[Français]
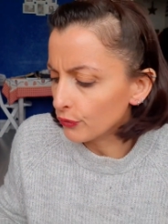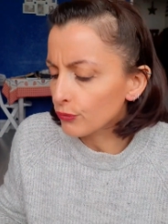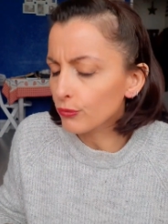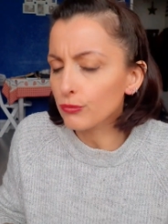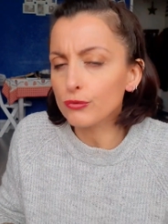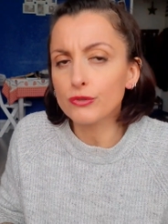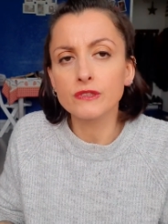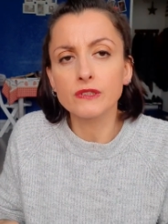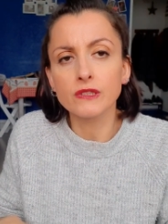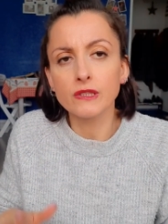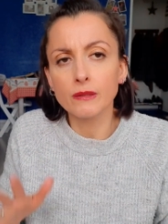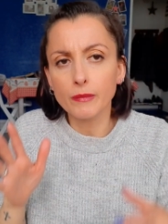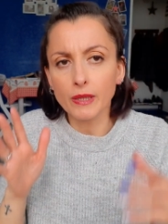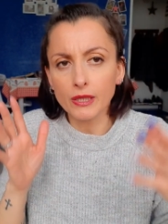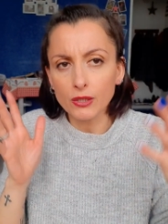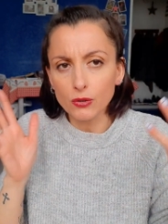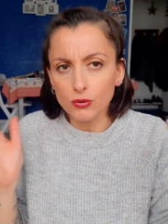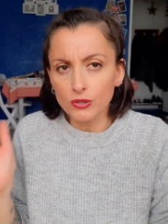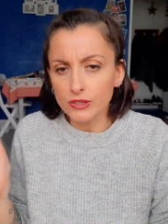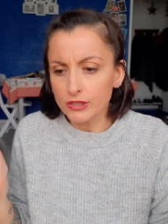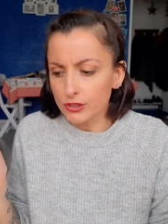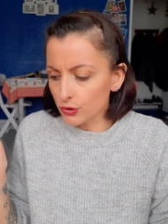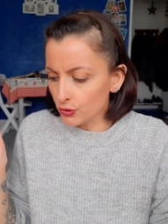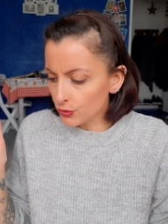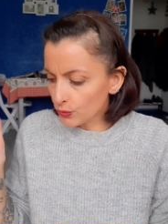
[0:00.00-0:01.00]
donc y ma
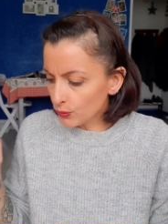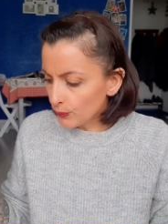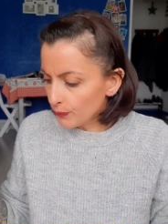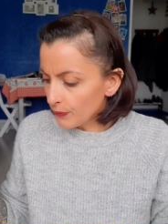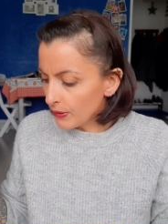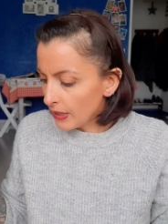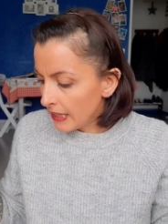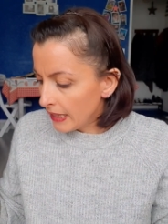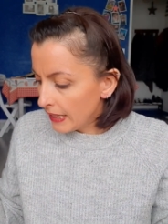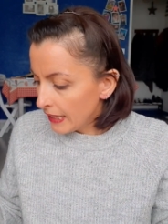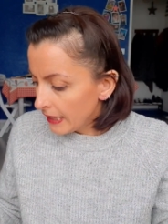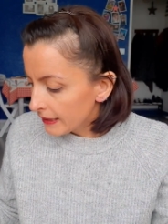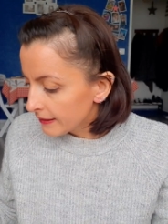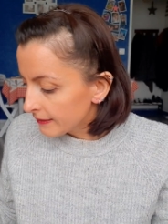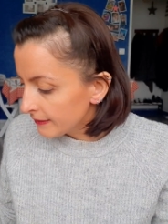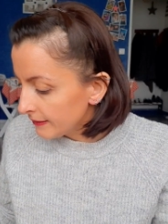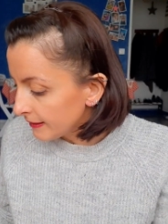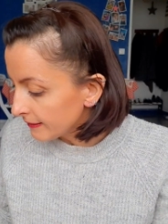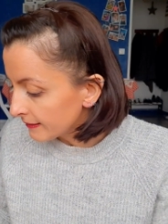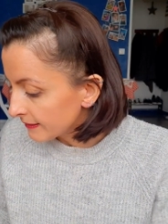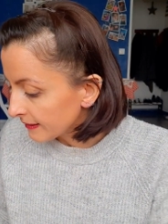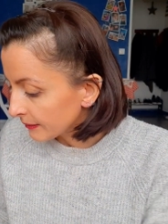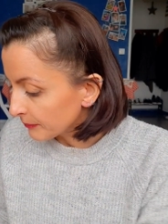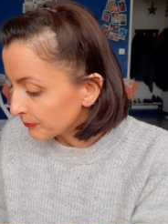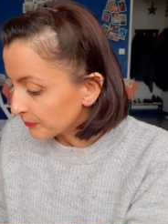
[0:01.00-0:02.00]
collection
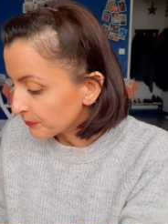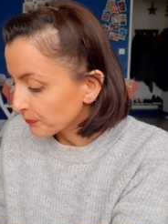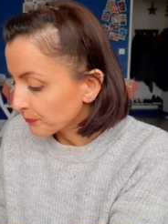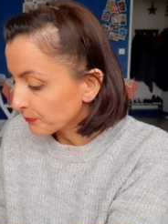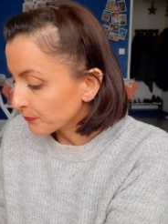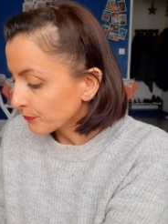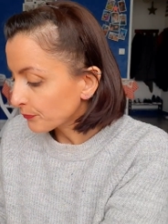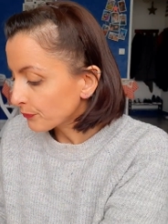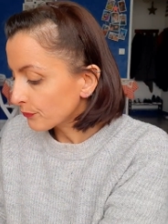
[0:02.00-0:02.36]
d'été.